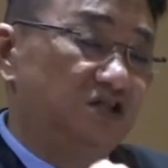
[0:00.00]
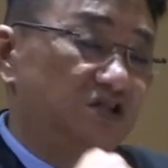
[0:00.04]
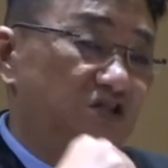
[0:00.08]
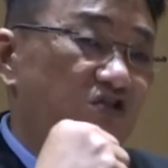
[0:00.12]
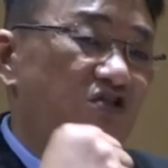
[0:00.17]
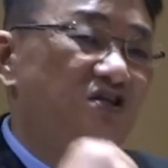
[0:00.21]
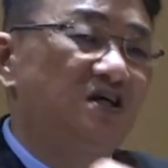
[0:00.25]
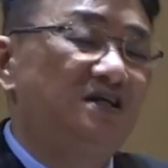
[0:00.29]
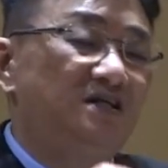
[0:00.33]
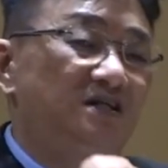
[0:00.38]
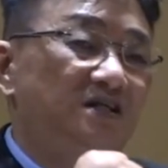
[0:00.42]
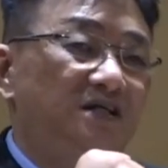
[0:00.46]
着
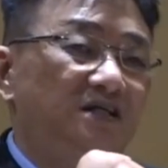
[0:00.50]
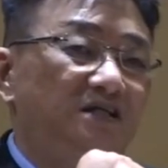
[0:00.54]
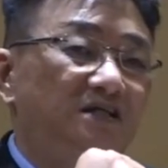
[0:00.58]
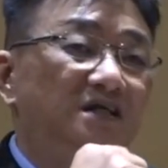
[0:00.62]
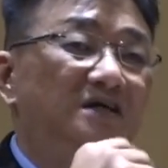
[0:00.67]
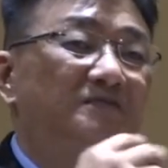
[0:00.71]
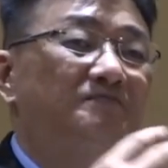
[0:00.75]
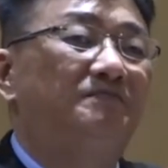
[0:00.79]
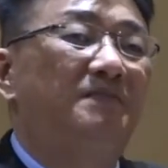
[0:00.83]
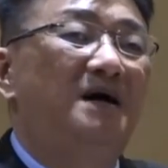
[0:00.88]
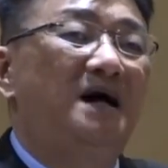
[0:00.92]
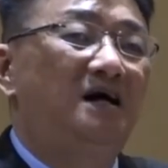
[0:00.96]
圣灵
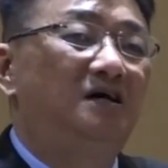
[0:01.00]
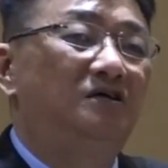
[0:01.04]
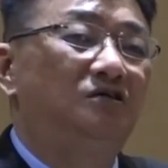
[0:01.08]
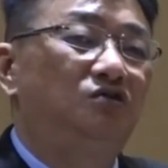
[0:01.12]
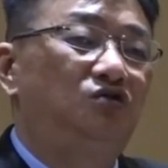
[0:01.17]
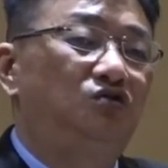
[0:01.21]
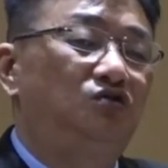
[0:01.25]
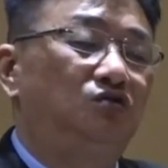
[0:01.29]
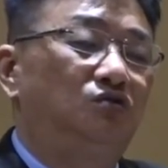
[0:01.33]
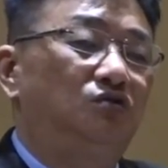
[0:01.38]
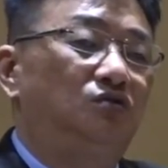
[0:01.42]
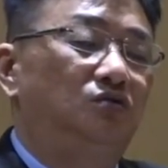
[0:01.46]
的帮
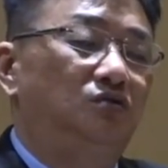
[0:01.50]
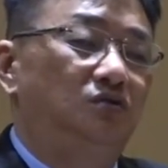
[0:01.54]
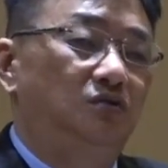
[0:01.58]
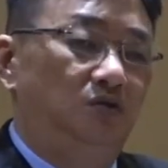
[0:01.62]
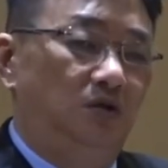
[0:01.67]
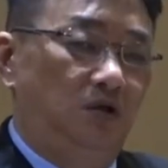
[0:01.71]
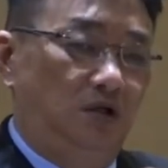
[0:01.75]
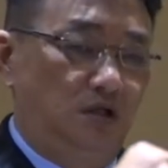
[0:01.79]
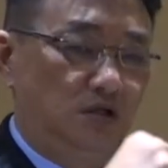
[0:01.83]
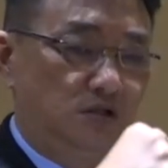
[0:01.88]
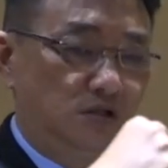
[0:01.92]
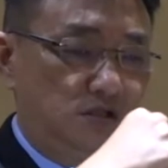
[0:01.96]
助，
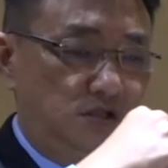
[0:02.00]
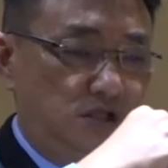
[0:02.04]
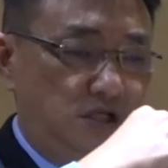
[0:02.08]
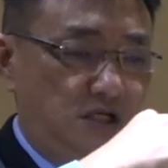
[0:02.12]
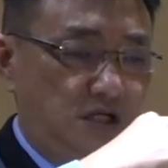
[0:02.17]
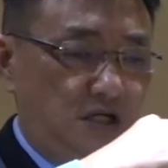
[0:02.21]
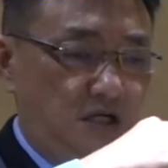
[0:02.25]
啊，